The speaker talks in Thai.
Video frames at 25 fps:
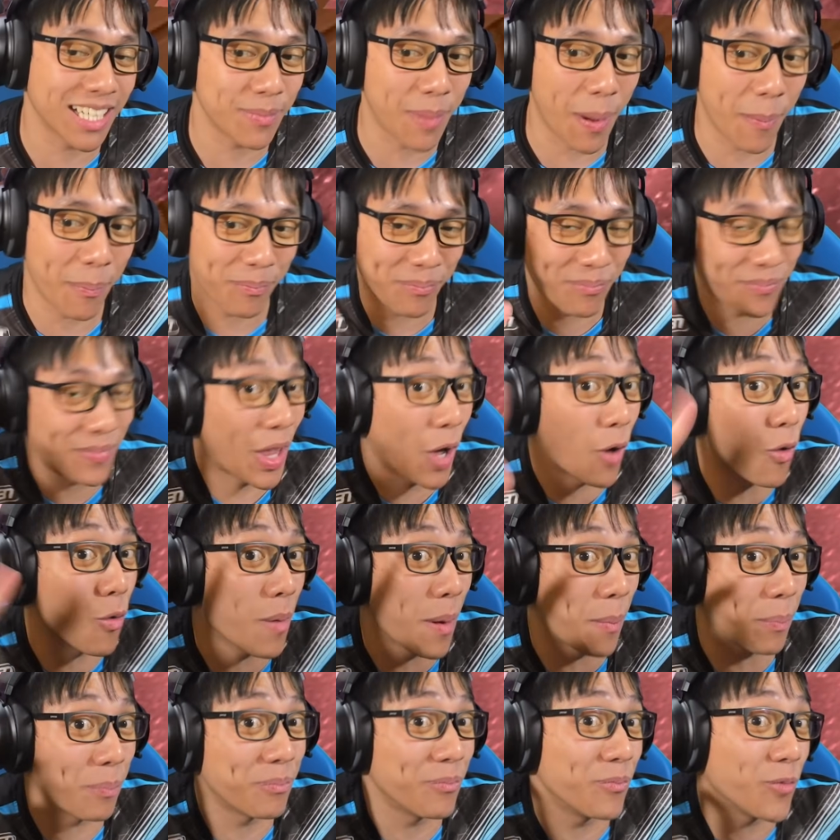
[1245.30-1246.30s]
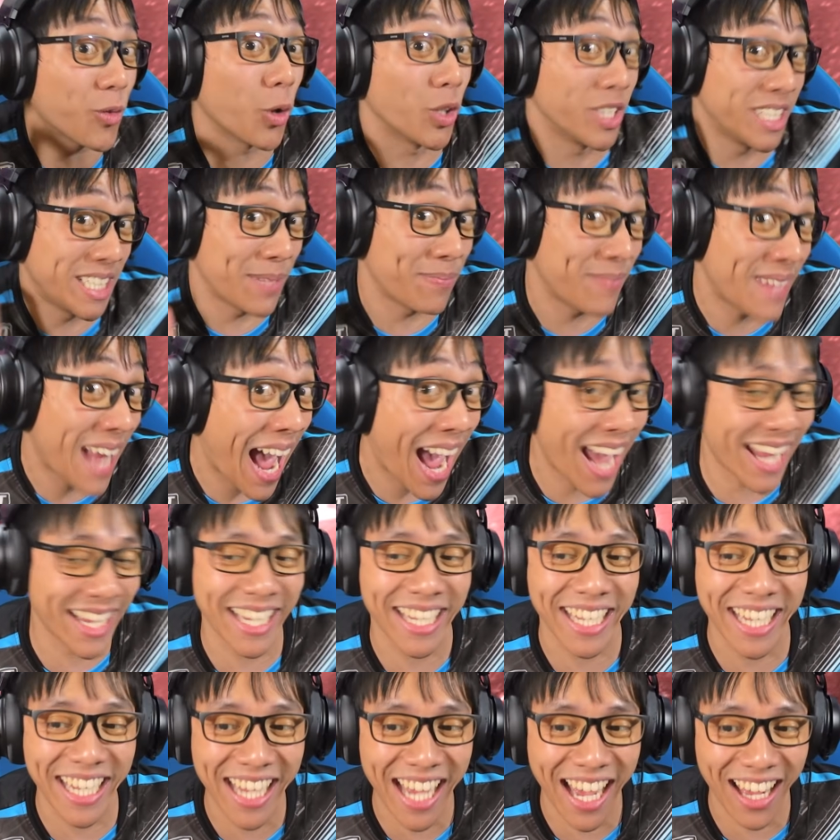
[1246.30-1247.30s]
คือแบบเราแบบกดชิปได้
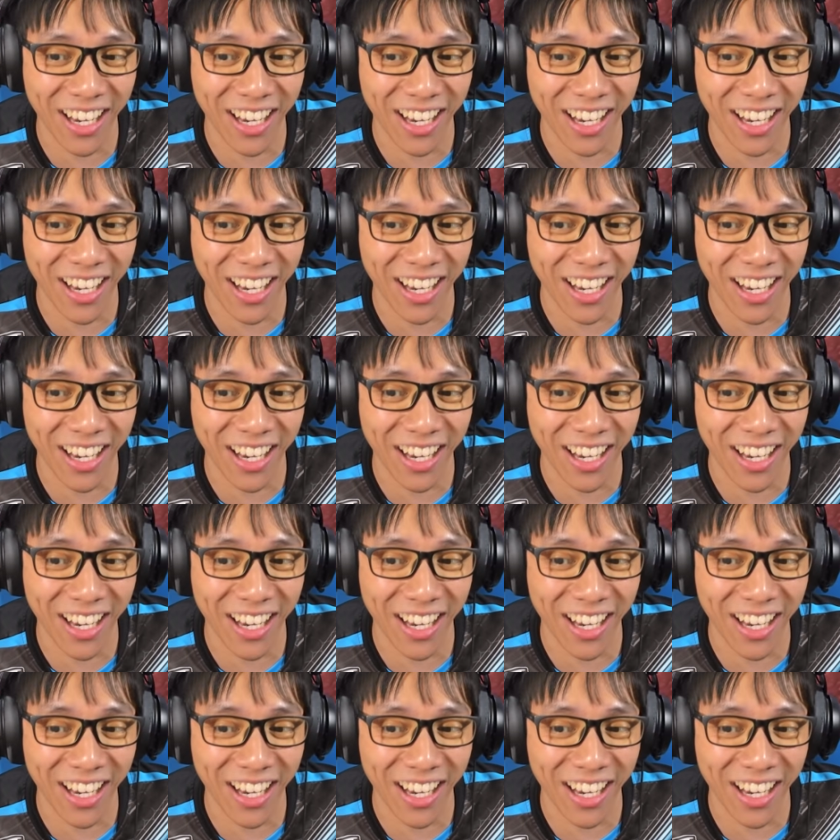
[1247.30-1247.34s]
อย่าง